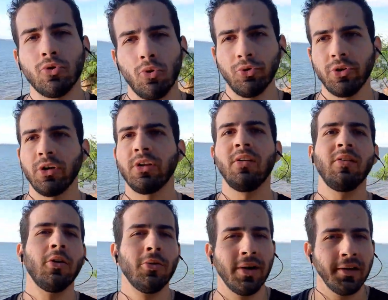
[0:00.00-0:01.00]
com
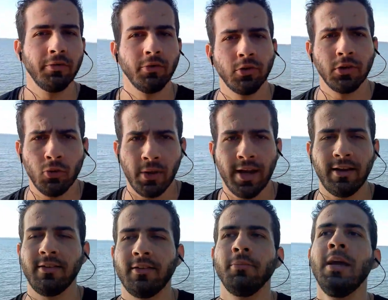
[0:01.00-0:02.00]
certeza é alguém que você
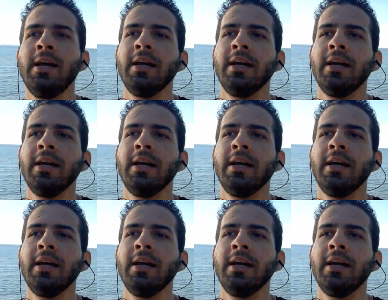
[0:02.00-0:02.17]
conhece,